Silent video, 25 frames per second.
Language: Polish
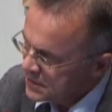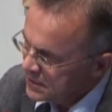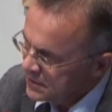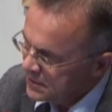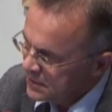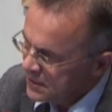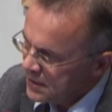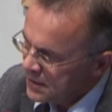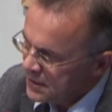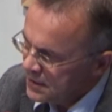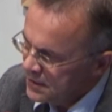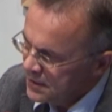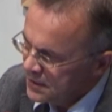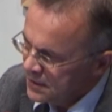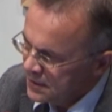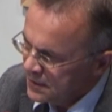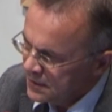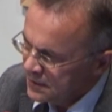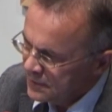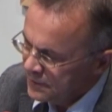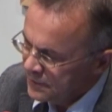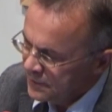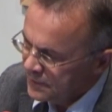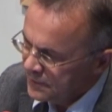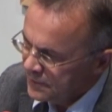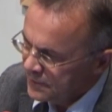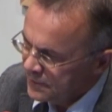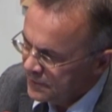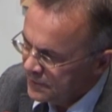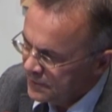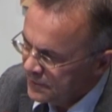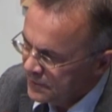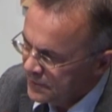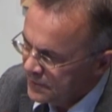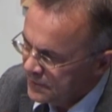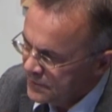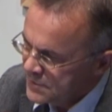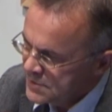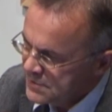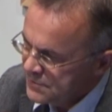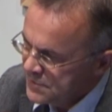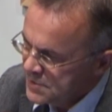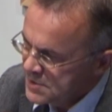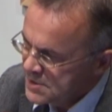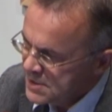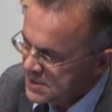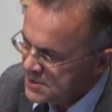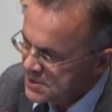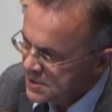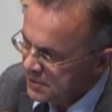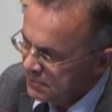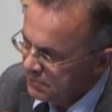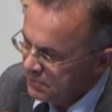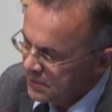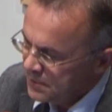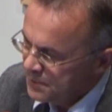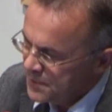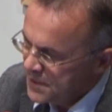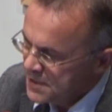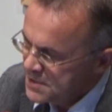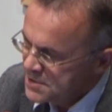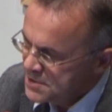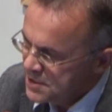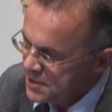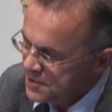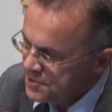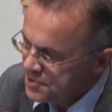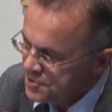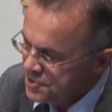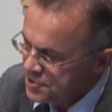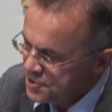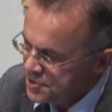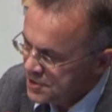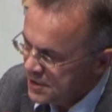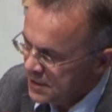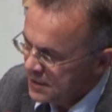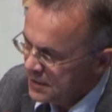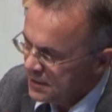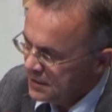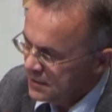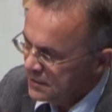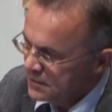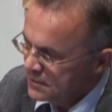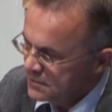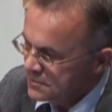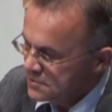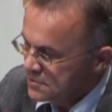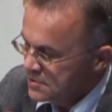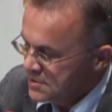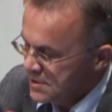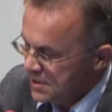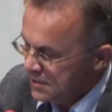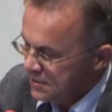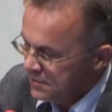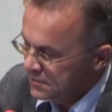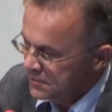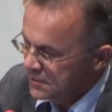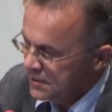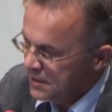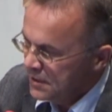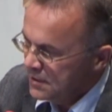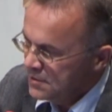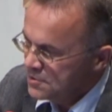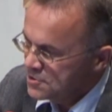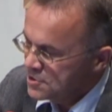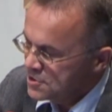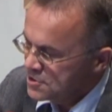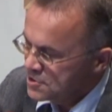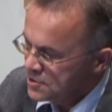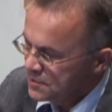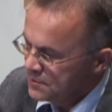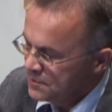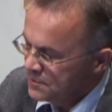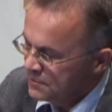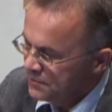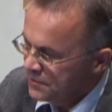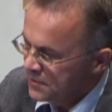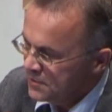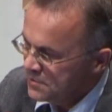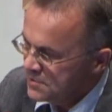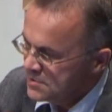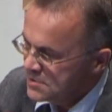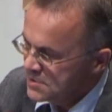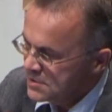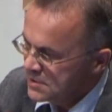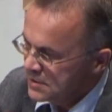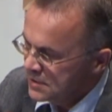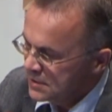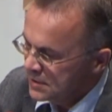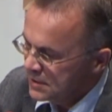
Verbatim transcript: generalnie w, w, w cywilizacji europejskiej dzisiaj, e, czy zachodniej szerzej mówiąc,